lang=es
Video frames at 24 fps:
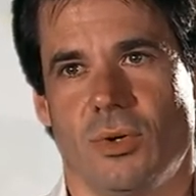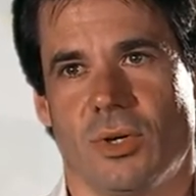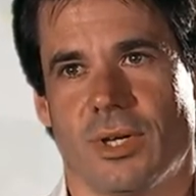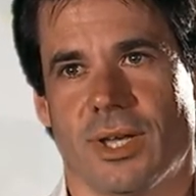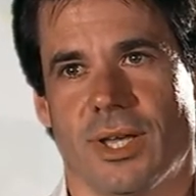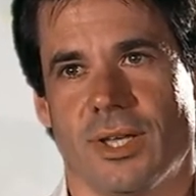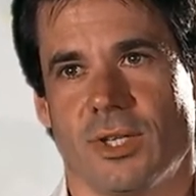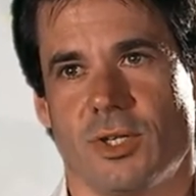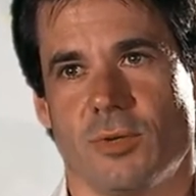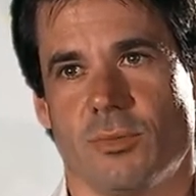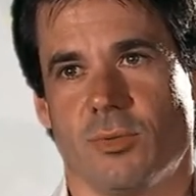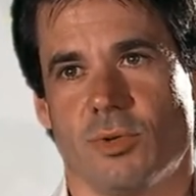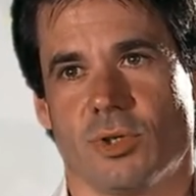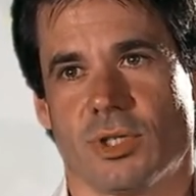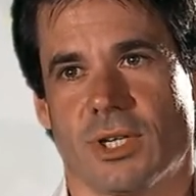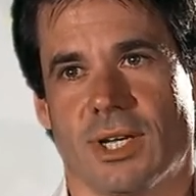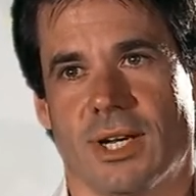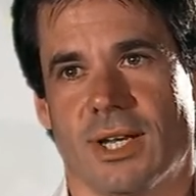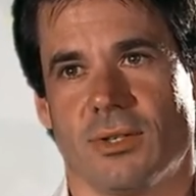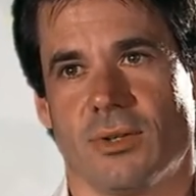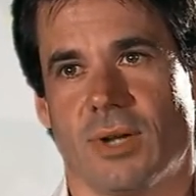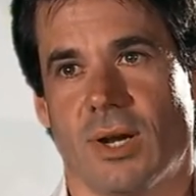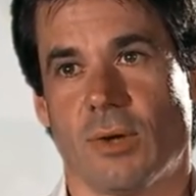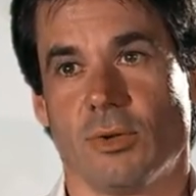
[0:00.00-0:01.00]
que ha hecho pues,
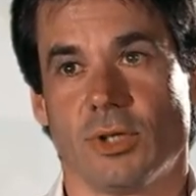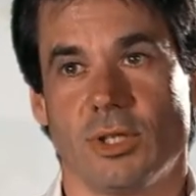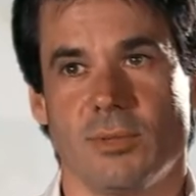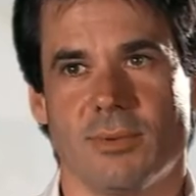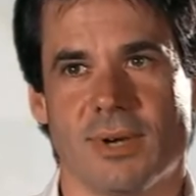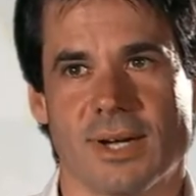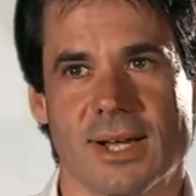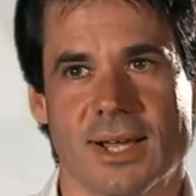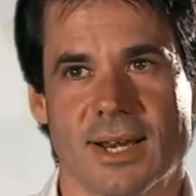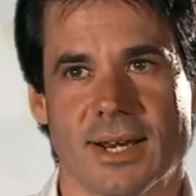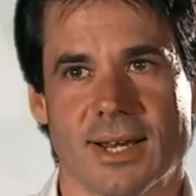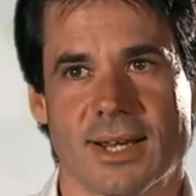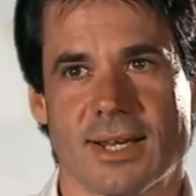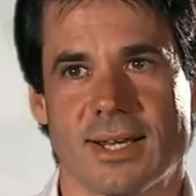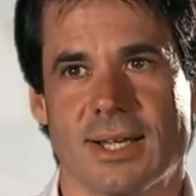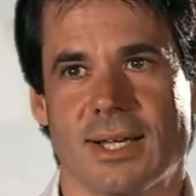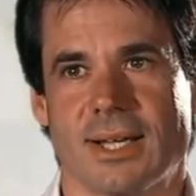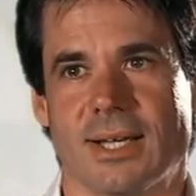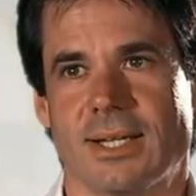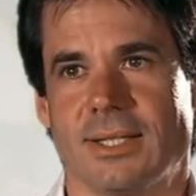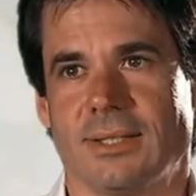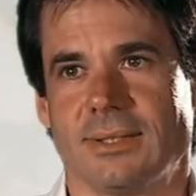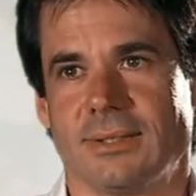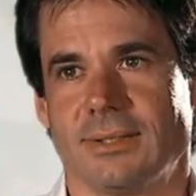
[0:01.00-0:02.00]
ganando la última
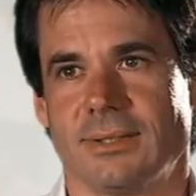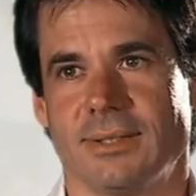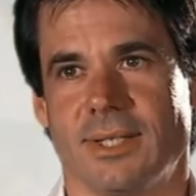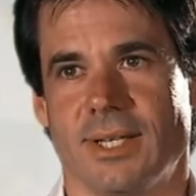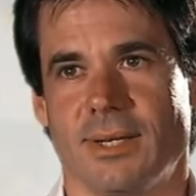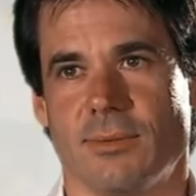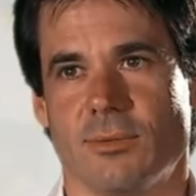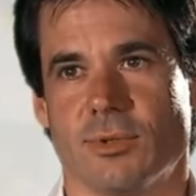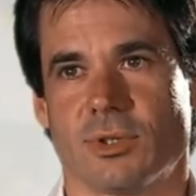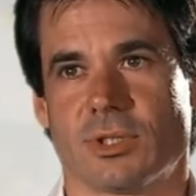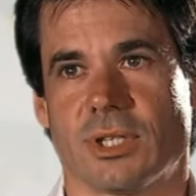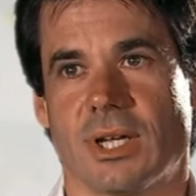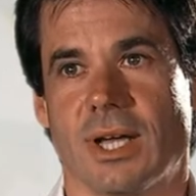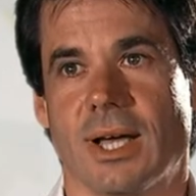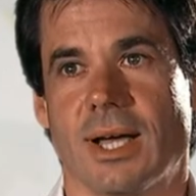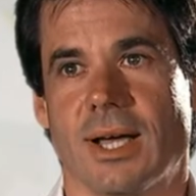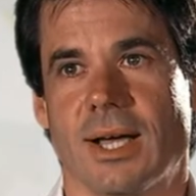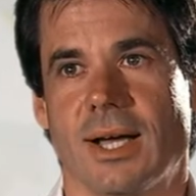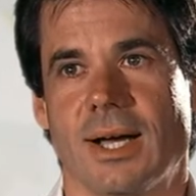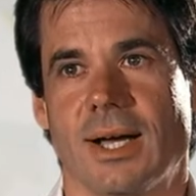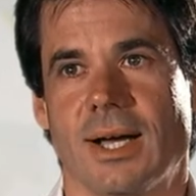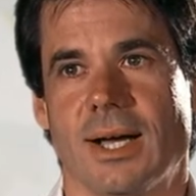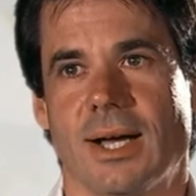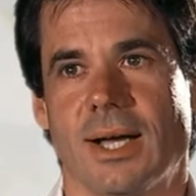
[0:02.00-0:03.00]
carrera. Tenemos
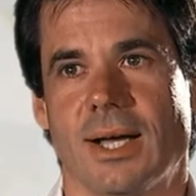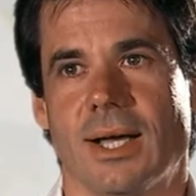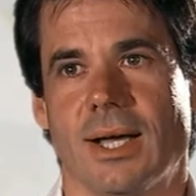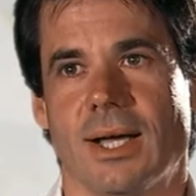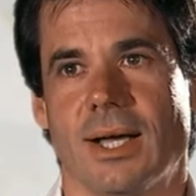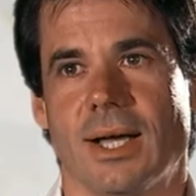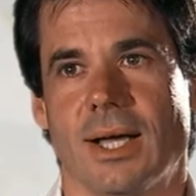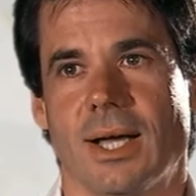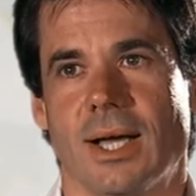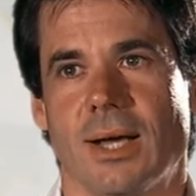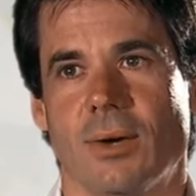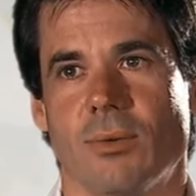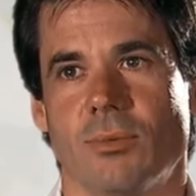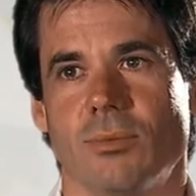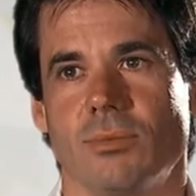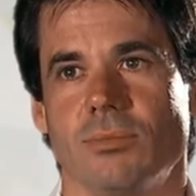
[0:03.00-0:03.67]
a,